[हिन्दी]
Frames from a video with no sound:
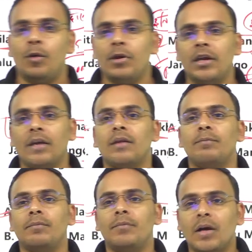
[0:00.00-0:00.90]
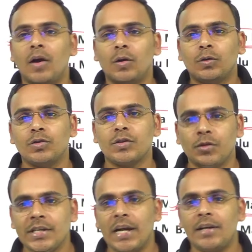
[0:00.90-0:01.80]
वो बोलेंगे कि मंगाओ तो
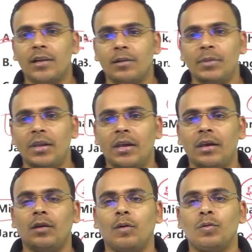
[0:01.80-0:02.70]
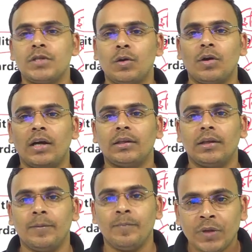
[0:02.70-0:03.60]
जिसको जीआई टैग मिला है है ना उसी को खाते
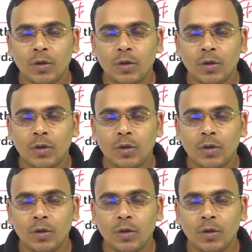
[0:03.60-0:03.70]
हैं